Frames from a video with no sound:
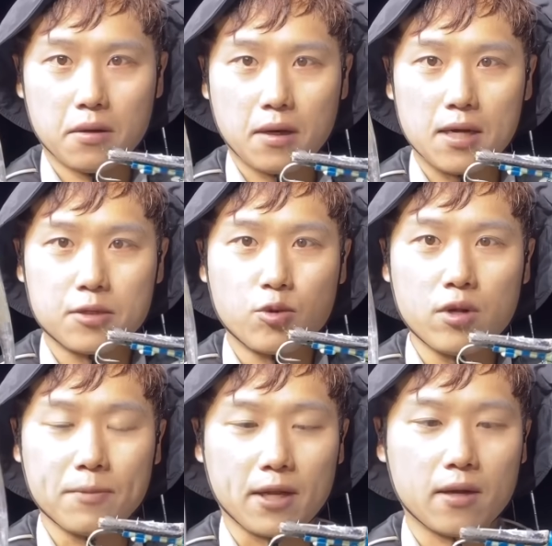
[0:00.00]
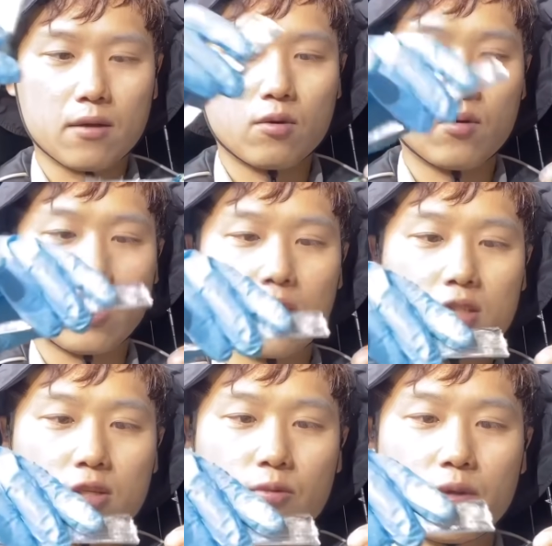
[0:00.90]
깔치 꼬리입니다
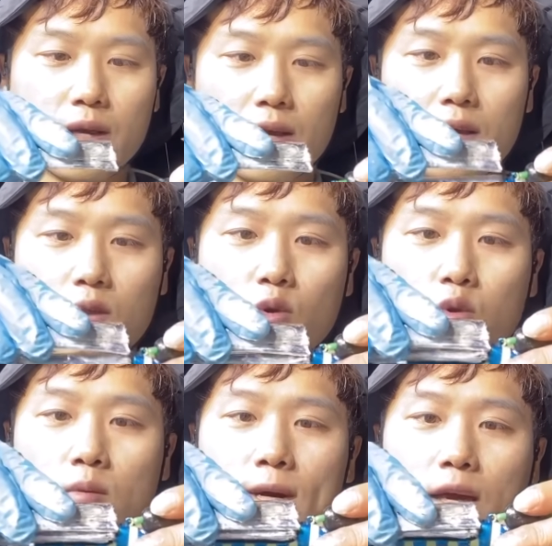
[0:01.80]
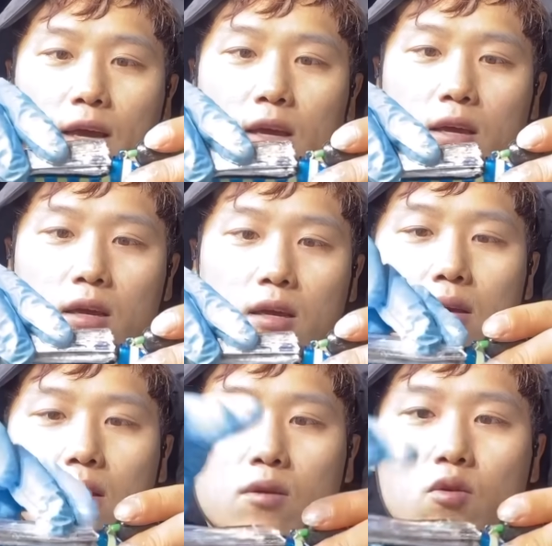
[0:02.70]
꼬리까지 위에 도톰하게 예,
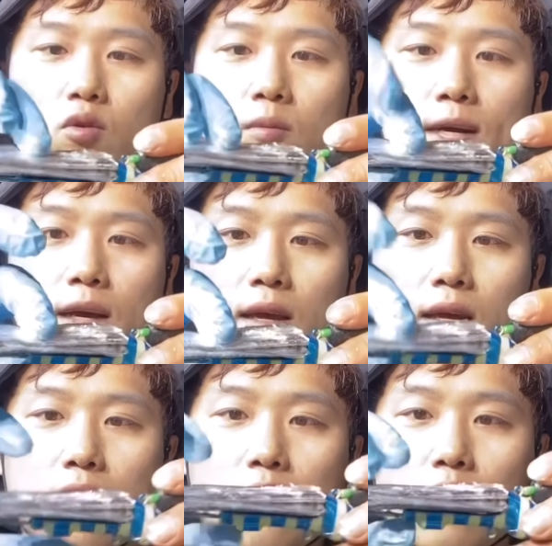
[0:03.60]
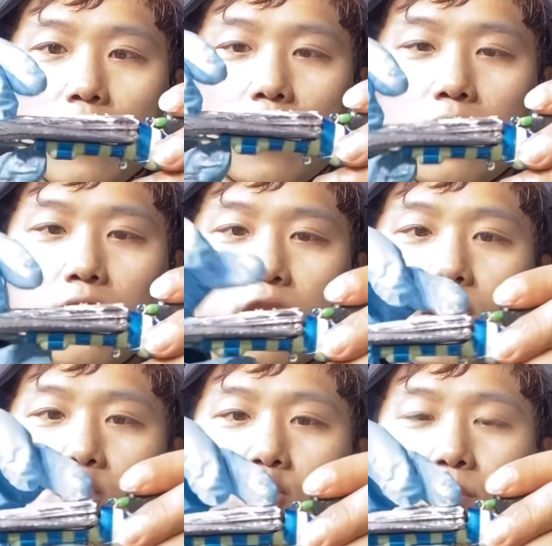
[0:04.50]
도톰하게 이렇게
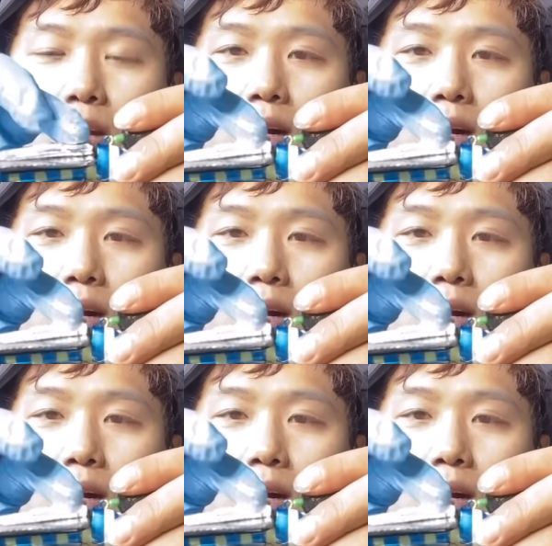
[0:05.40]
채워줍니다